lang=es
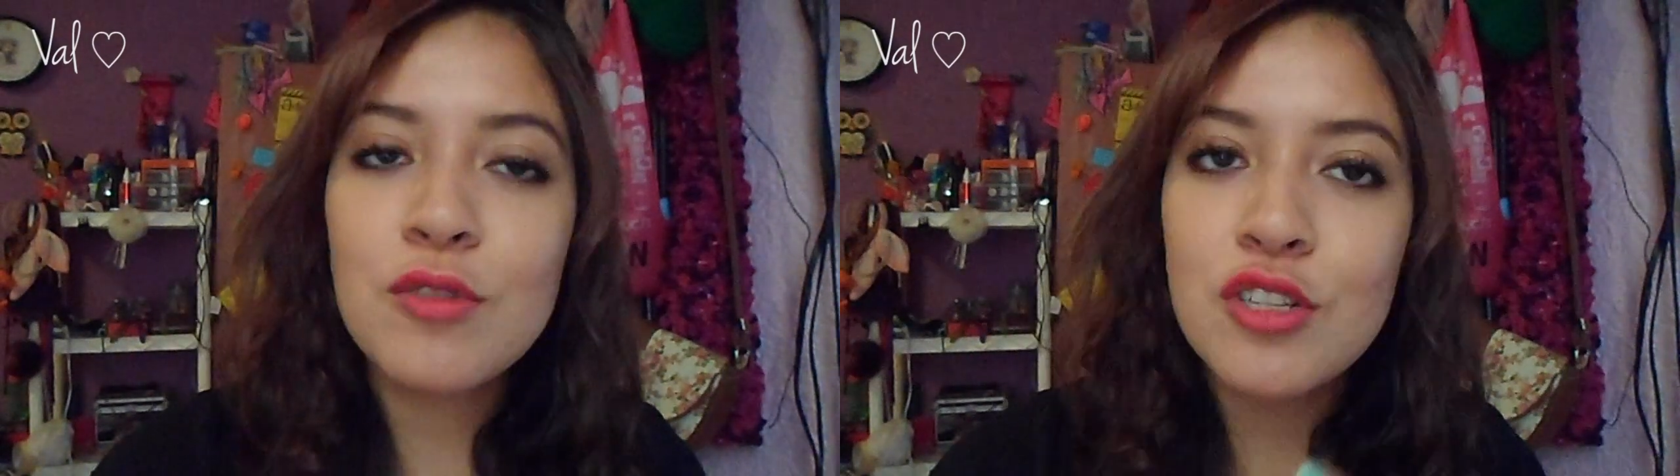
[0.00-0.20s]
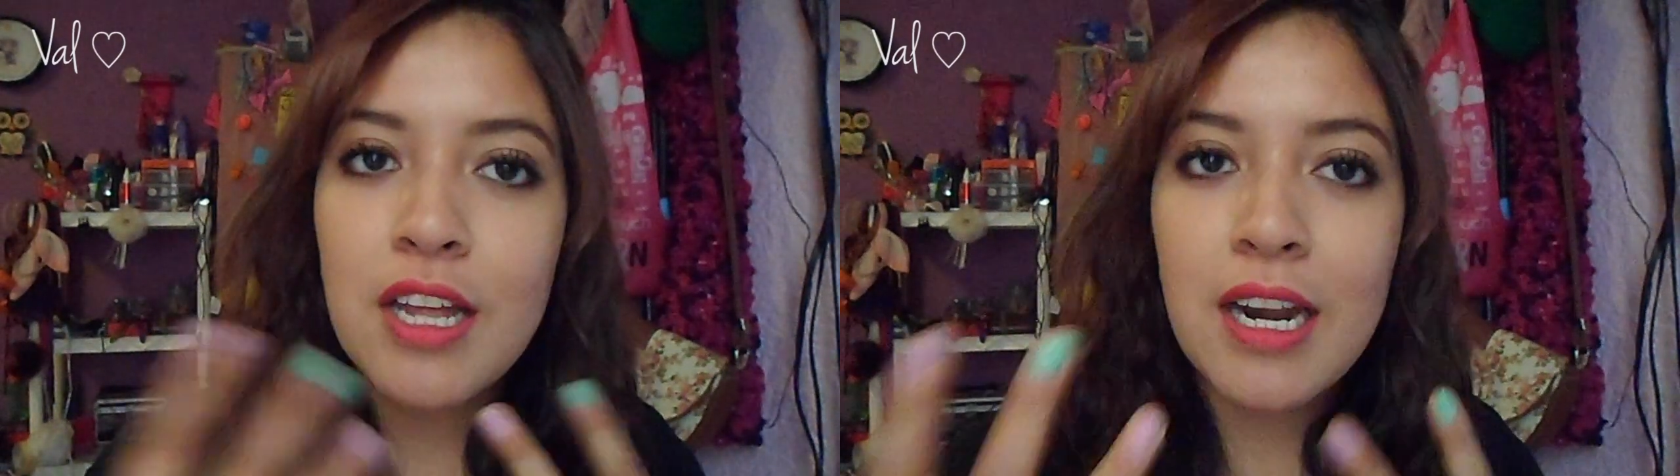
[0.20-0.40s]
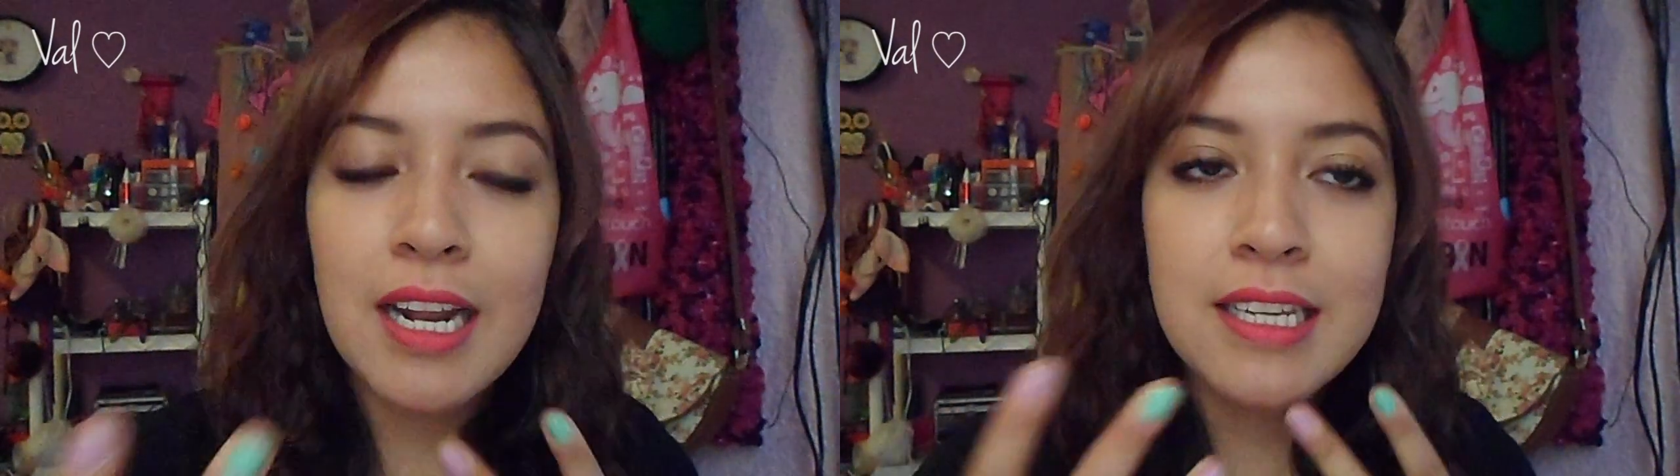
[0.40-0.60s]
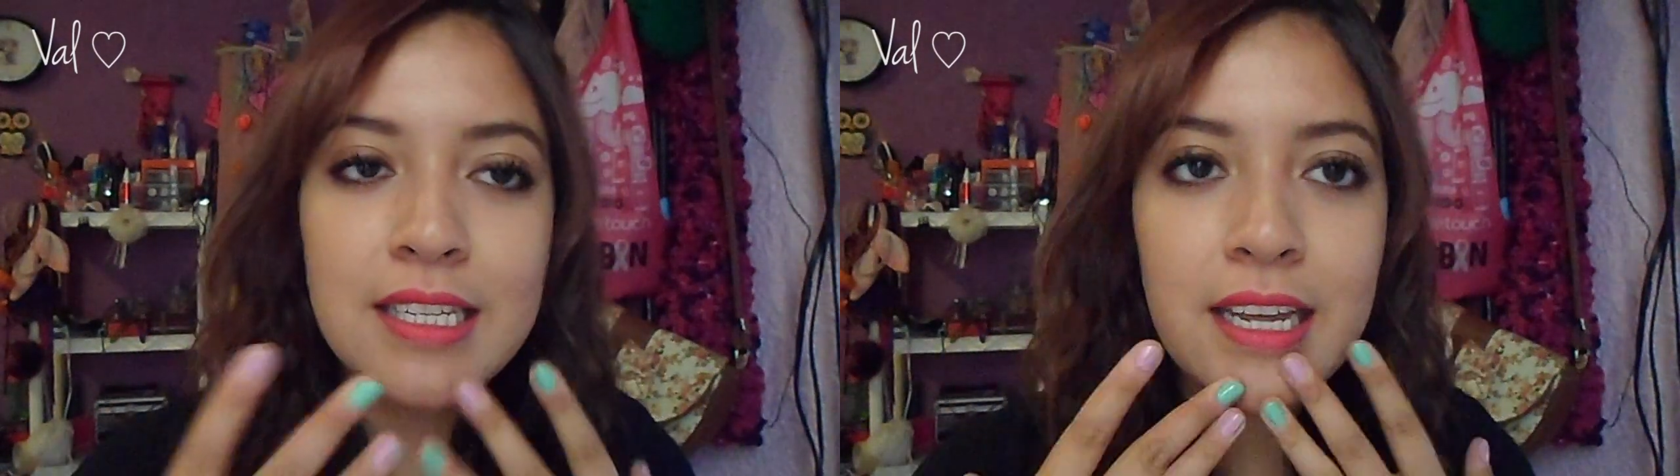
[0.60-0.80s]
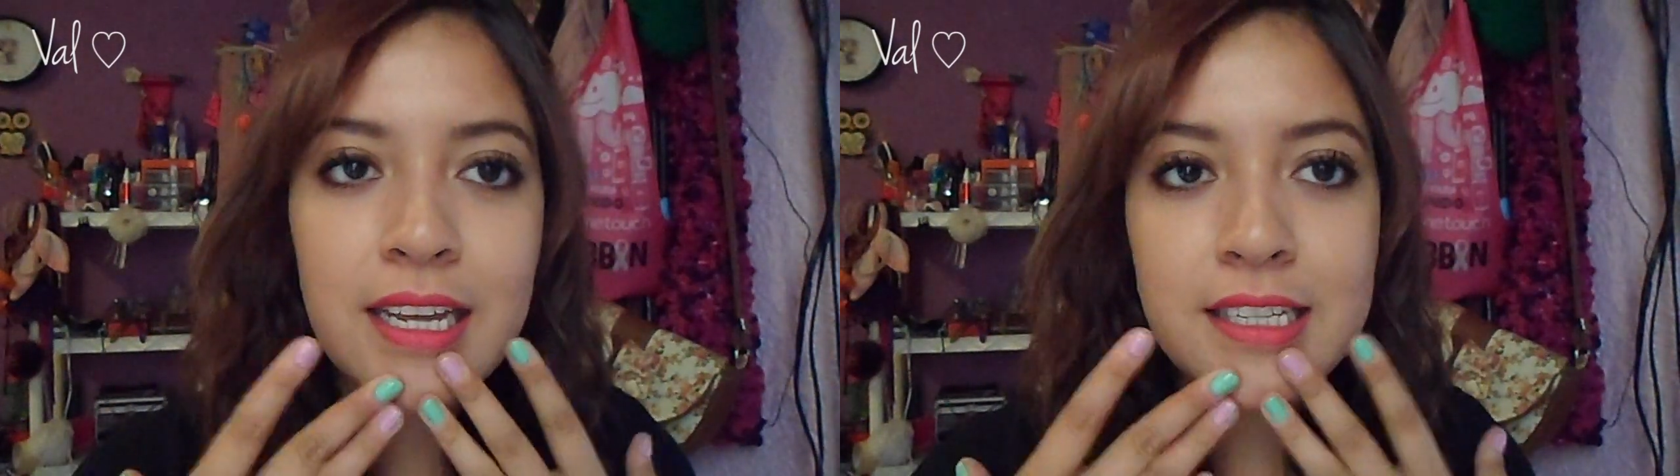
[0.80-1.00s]
mucho darle
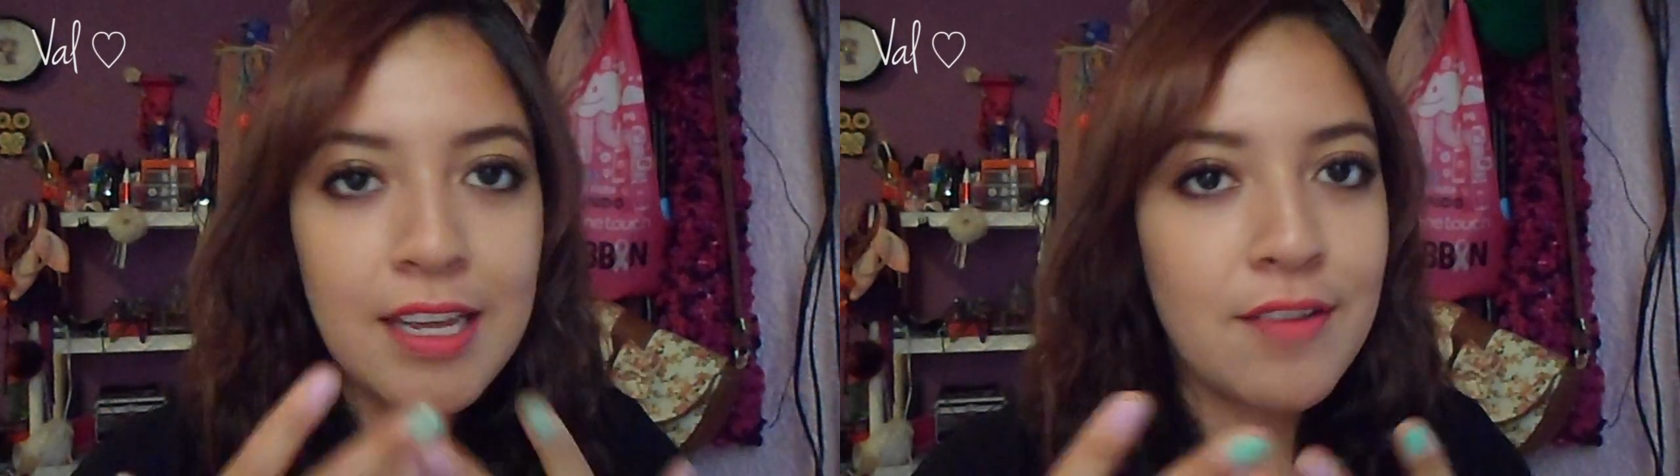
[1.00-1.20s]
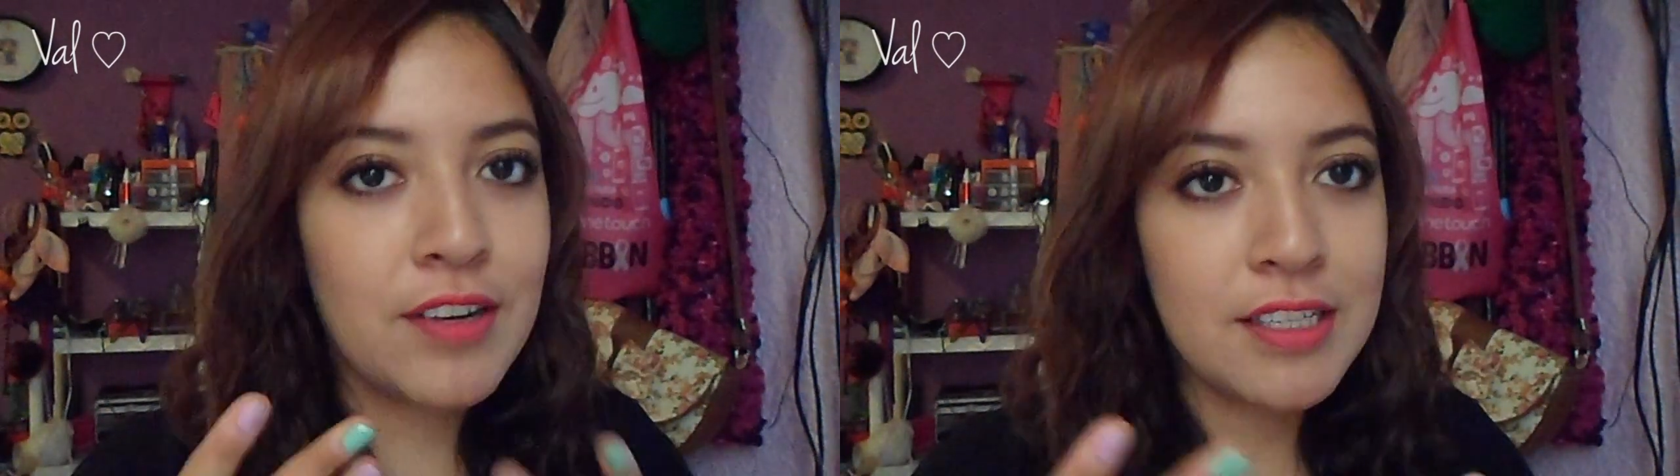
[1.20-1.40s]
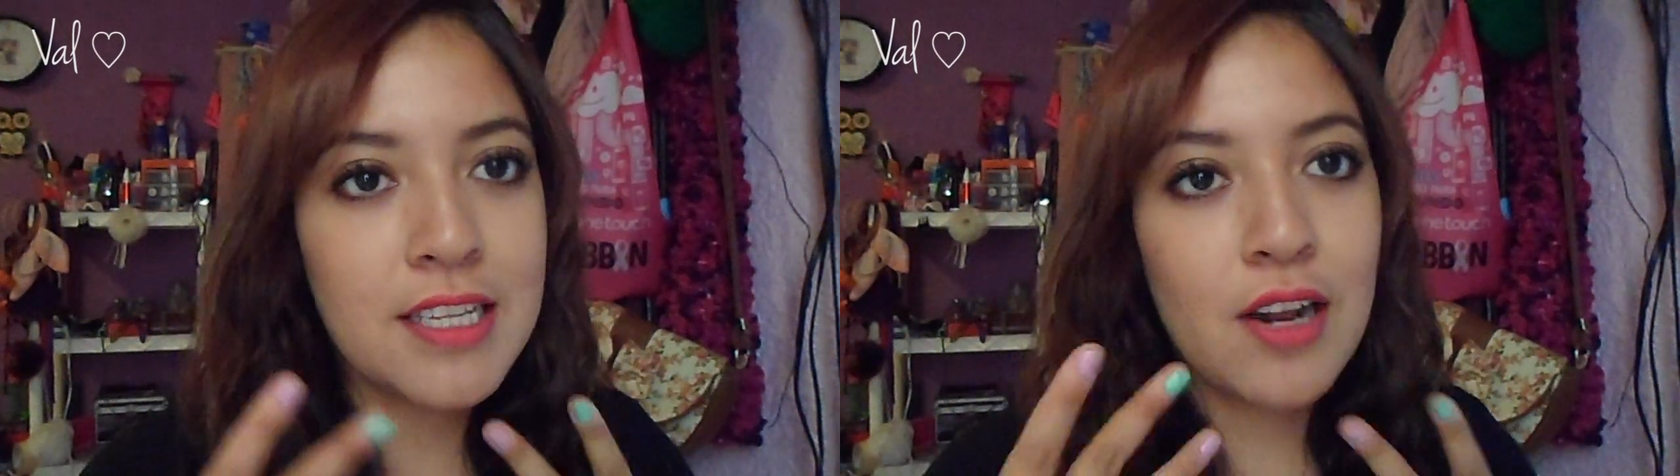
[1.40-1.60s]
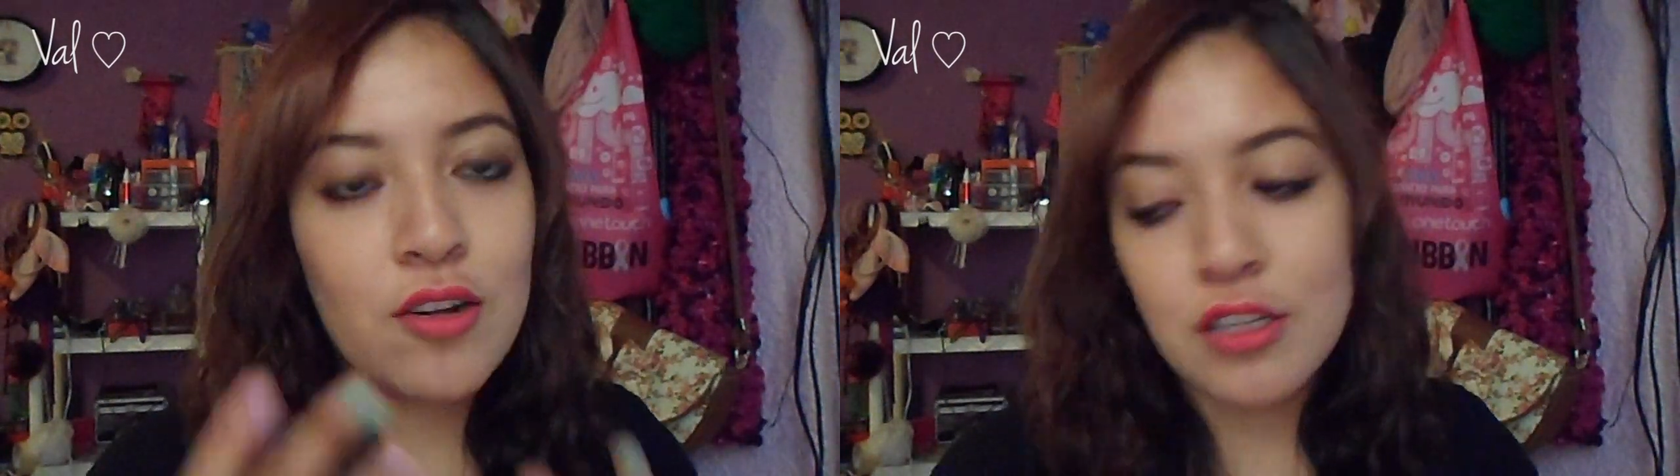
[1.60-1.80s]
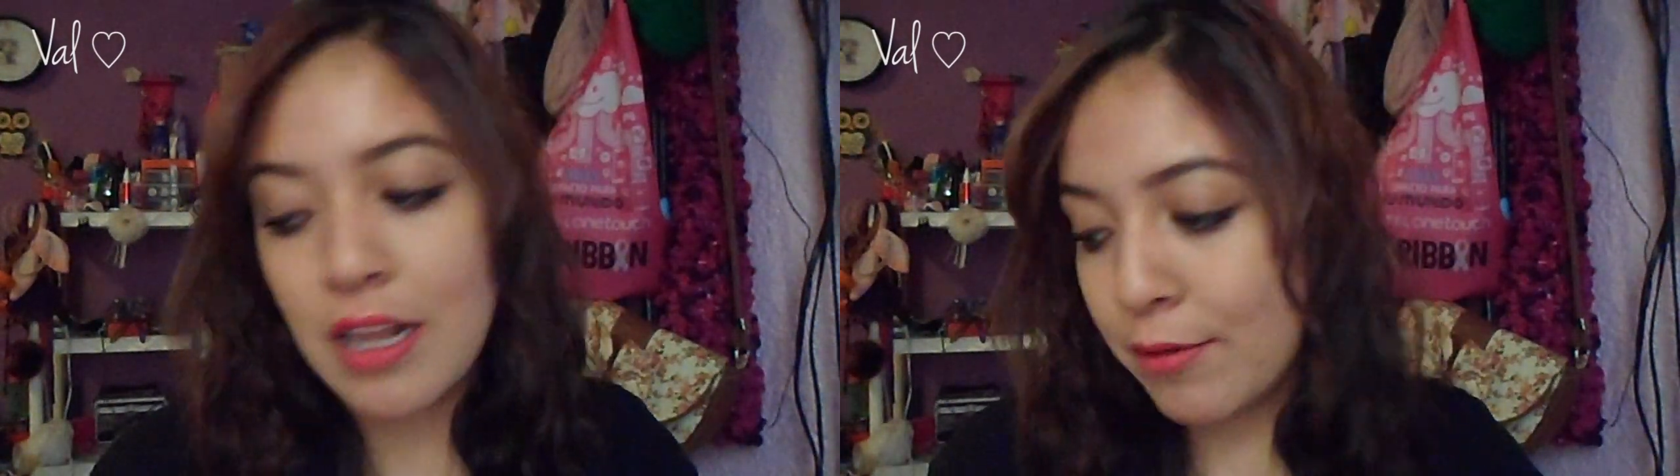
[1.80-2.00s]
ese, énfasis a
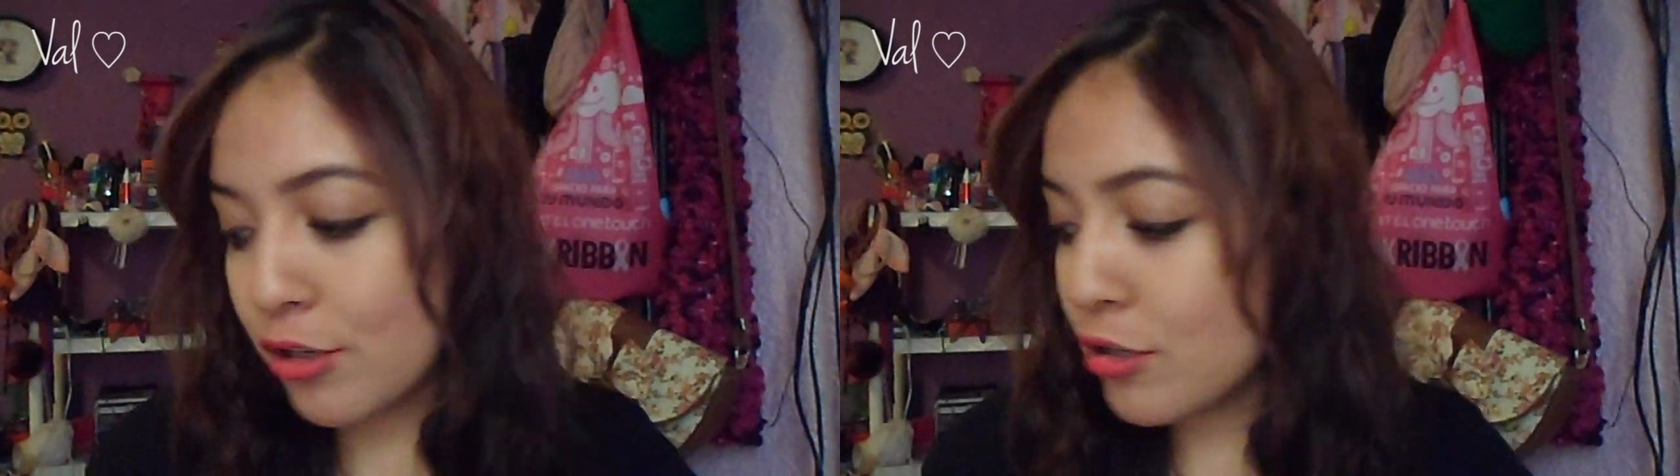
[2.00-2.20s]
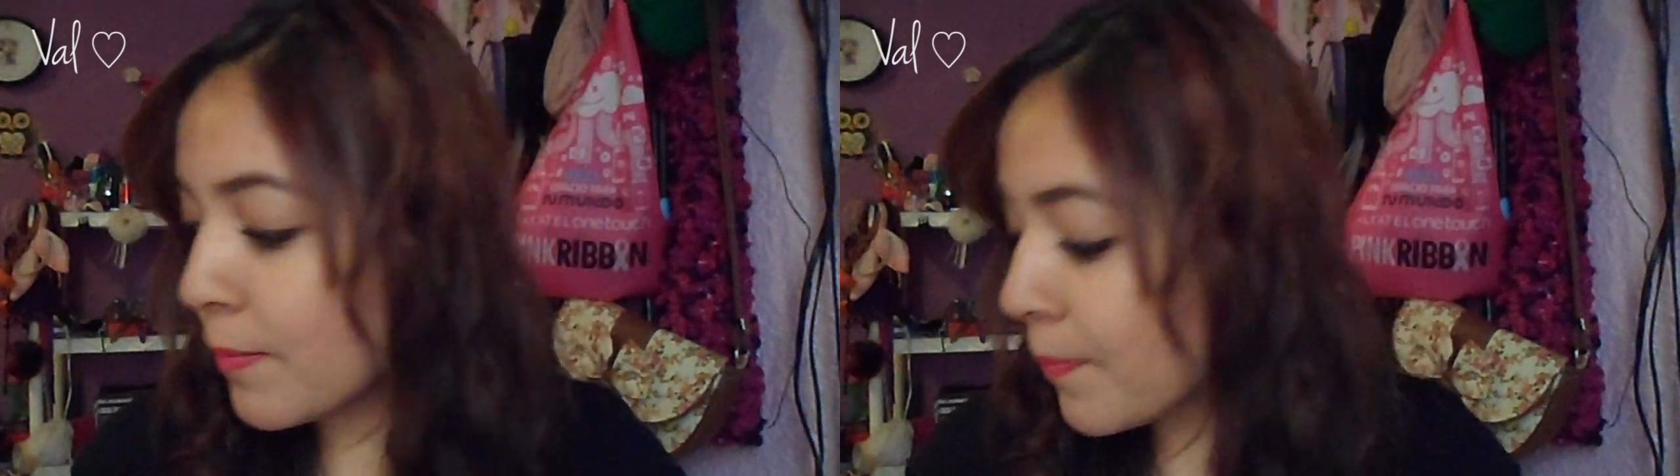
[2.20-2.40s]
los labios.